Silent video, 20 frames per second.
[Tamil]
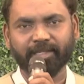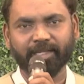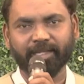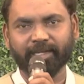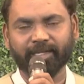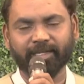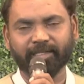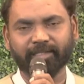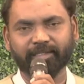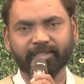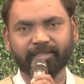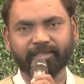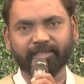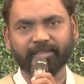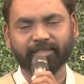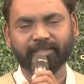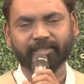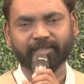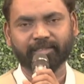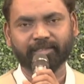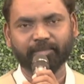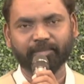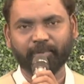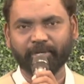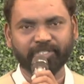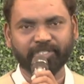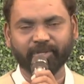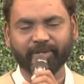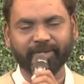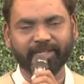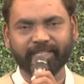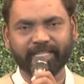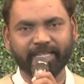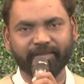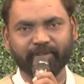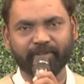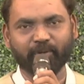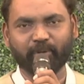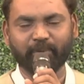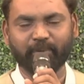ஏன்னா பொய் சொல்ல
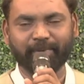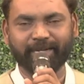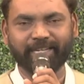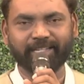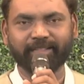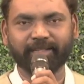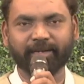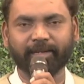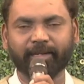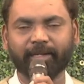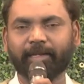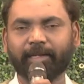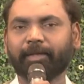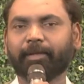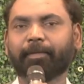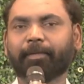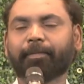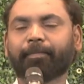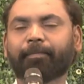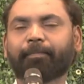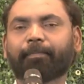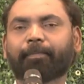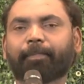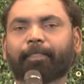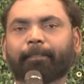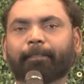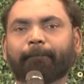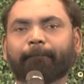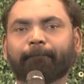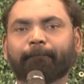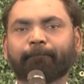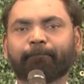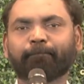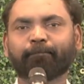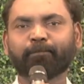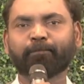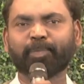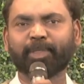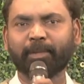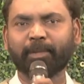தேவன் ஒரு மனிதன் அல்ல
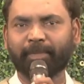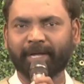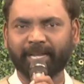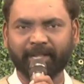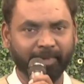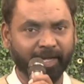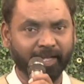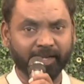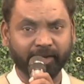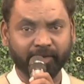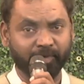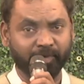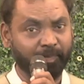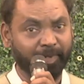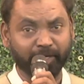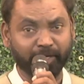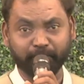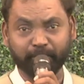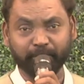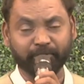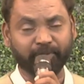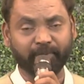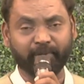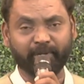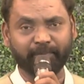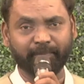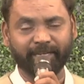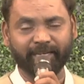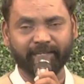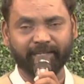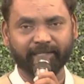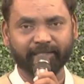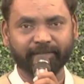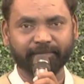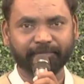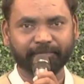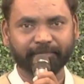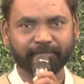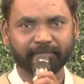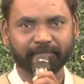மனமாற அவர் மனுபுத்திரனும் அல்ல
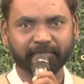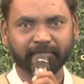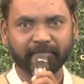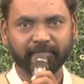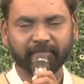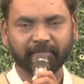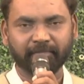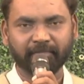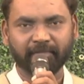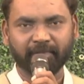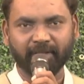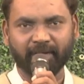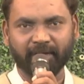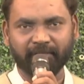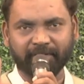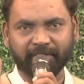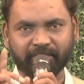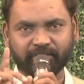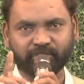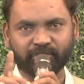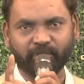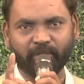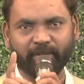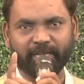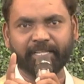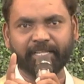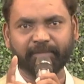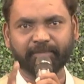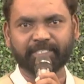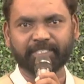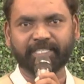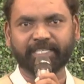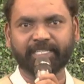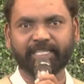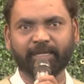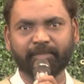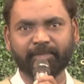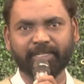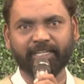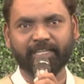அவர் சொல்லியும்
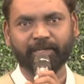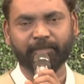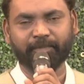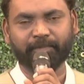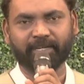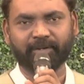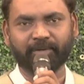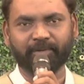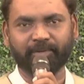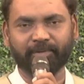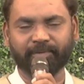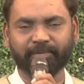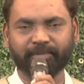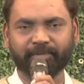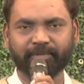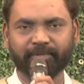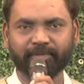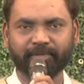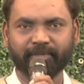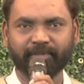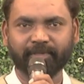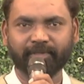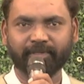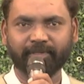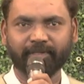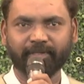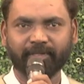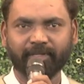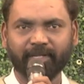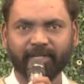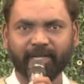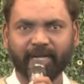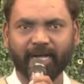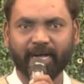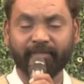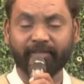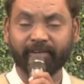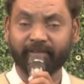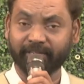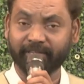செய்யாமல் இருப்பாரோ
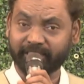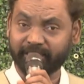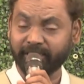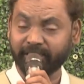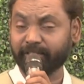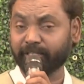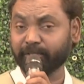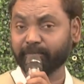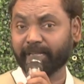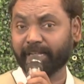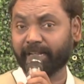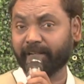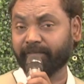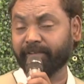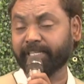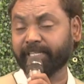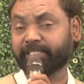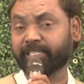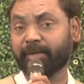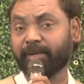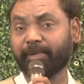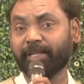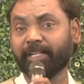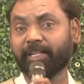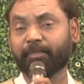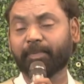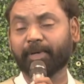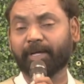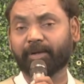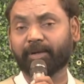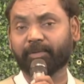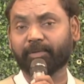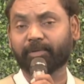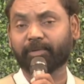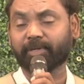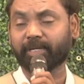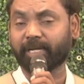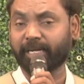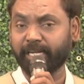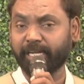அவர் வசனித்தம் நிறைவேற்றாமல் இருப்பாரோ
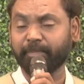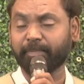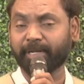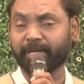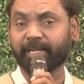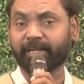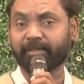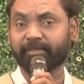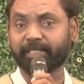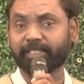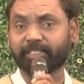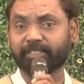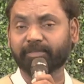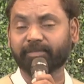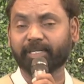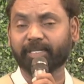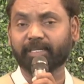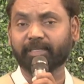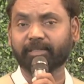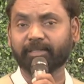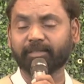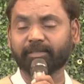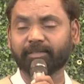கண்டிப்பா நிறைவேற்றுவார்